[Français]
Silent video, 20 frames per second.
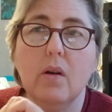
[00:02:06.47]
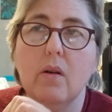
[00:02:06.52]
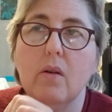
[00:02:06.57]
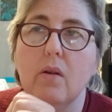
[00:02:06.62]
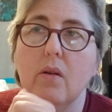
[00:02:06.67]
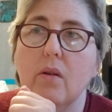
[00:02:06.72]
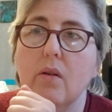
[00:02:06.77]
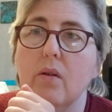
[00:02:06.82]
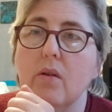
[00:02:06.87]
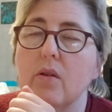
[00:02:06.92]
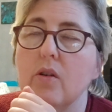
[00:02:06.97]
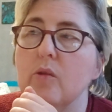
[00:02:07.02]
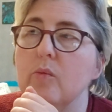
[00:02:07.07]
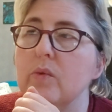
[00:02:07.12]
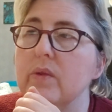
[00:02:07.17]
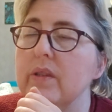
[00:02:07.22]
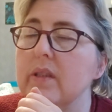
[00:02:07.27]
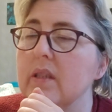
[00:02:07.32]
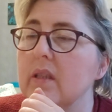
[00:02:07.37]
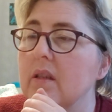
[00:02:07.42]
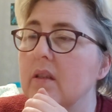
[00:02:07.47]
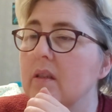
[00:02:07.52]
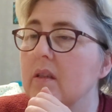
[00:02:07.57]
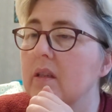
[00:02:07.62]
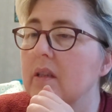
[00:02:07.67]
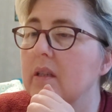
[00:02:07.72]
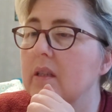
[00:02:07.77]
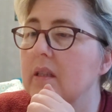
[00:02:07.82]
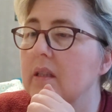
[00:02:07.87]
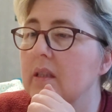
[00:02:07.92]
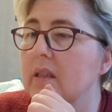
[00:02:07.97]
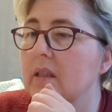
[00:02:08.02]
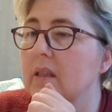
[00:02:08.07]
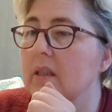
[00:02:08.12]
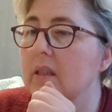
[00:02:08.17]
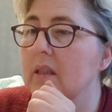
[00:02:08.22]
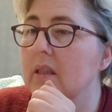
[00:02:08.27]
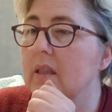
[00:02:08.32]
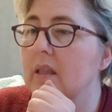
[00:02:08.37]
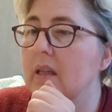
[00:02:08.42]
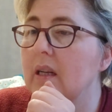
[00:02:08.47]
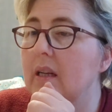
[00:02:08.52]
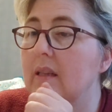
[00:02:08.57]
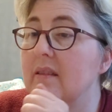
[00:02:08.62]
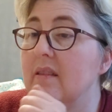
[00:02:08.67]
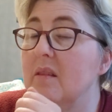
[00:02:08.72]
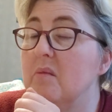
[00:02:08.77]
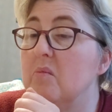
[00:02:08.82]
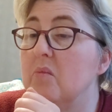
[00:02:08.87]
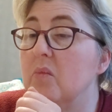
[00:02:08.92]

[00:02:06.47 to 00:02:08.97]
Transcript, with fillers: Euh, comment dire Les,